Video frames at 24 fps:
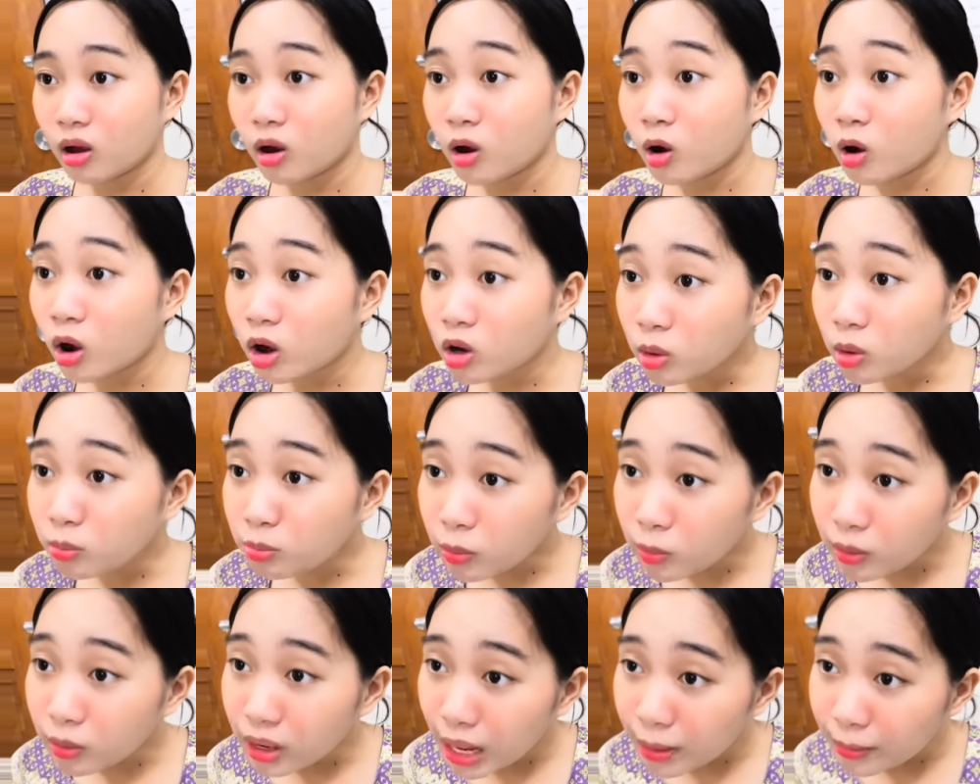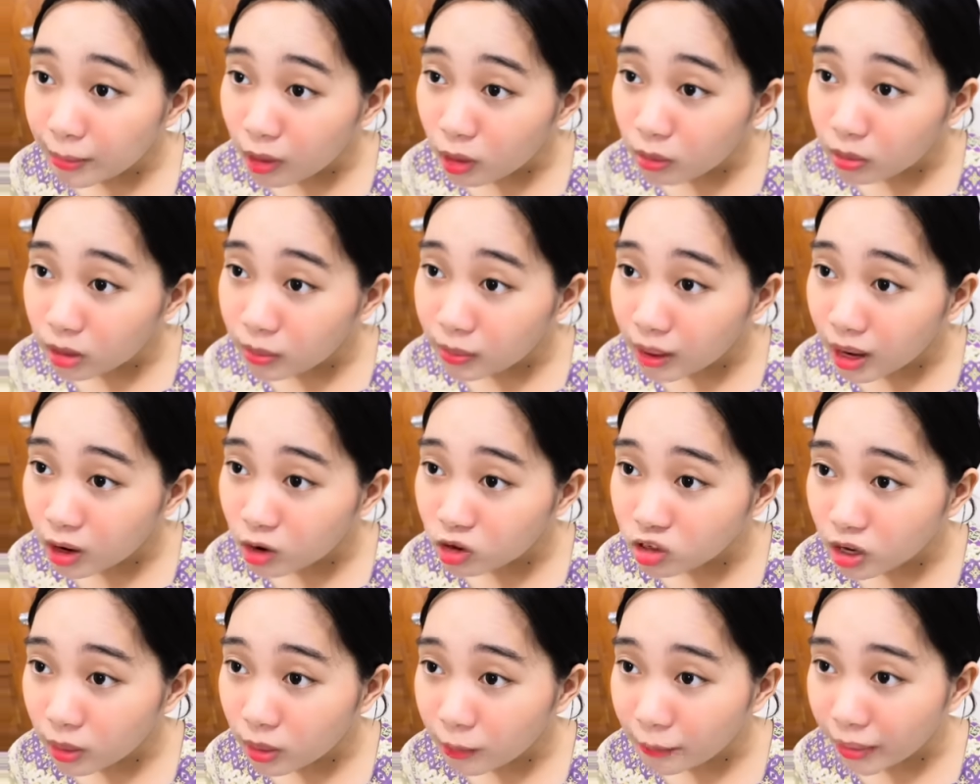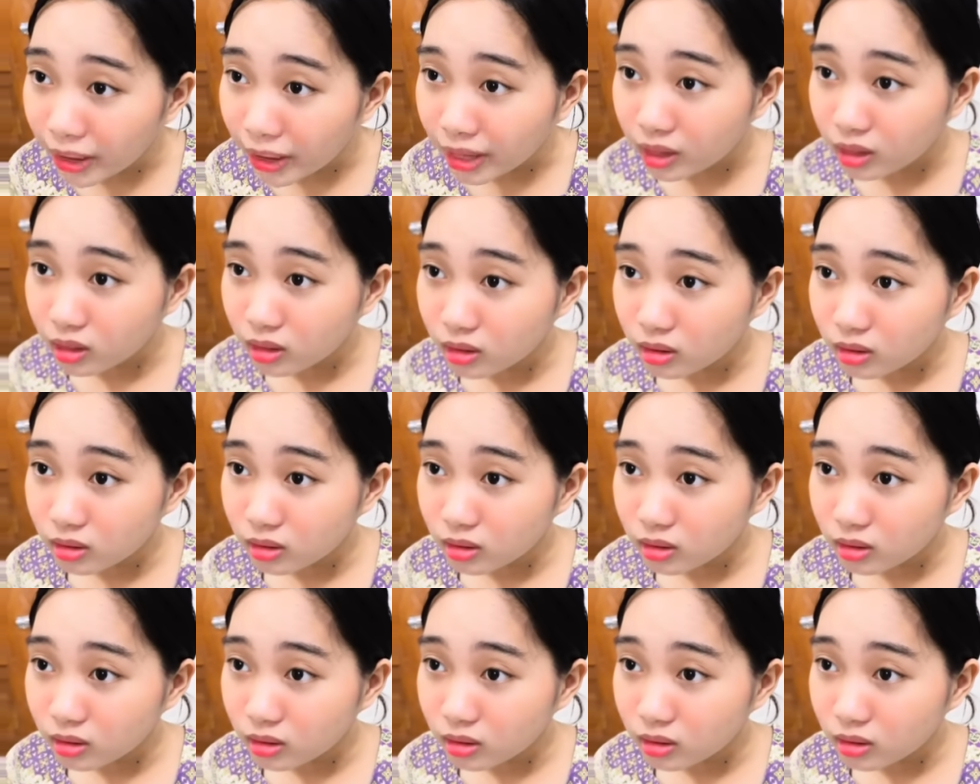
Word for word: O, anong problema kung may bago siyang pet?